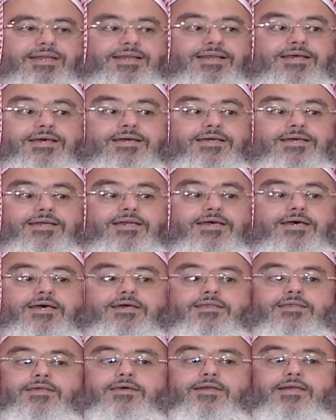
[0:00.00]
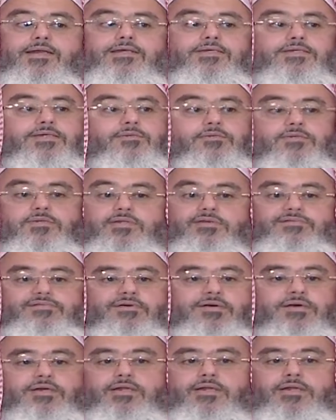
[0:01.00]
لكن هذا ليس
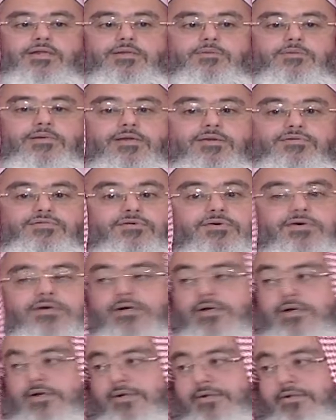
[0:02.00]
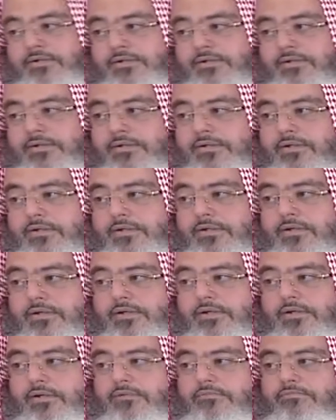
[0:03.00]
متفقا عليه بين الفقهاء
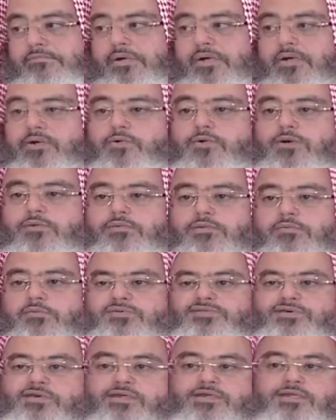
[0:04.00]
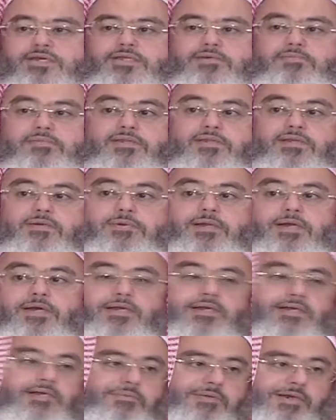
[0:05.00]
بل هو من مفردات مذهب
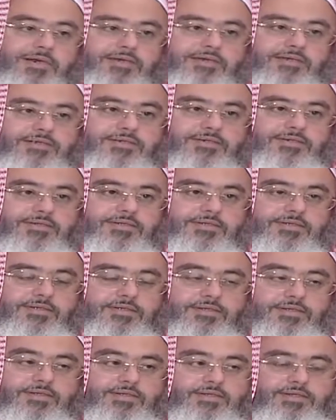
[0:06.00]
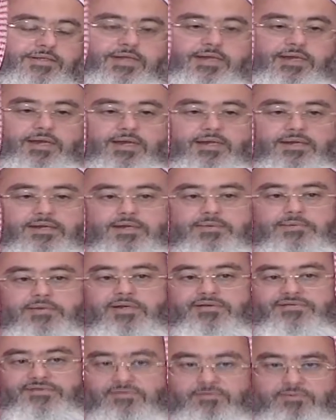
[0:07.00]
الحنابلة يعني
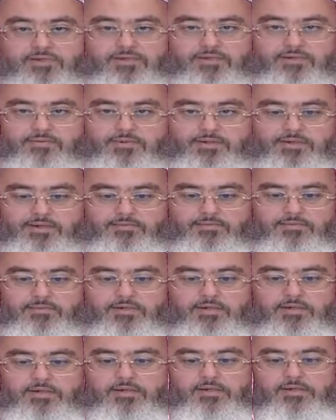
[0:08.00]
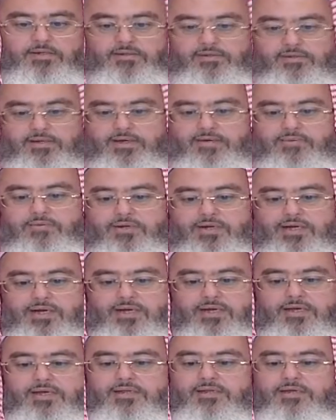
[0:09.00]
الحنابلة في مذهبهم ذهبوا
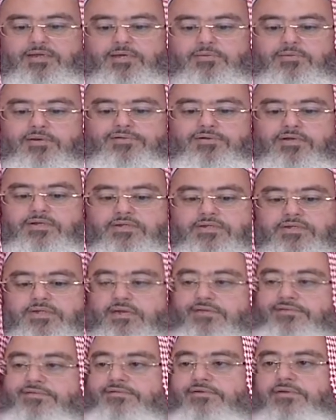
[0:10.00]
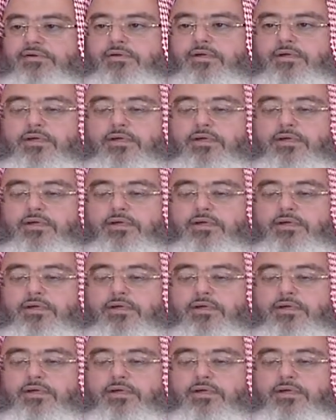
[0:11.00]
إلى هذا كما في الإنصاف